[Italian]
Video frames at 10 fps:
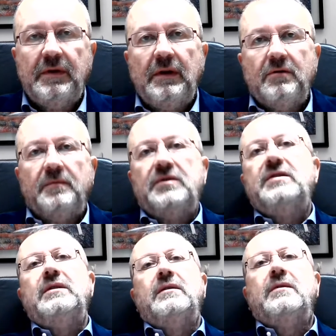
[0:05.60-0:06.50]
come
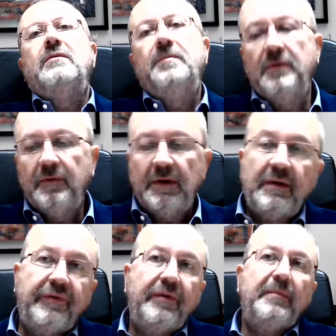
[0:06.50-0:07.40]
sindaco ho più volte
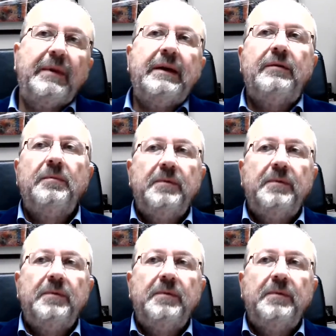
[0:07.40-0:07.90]
affermato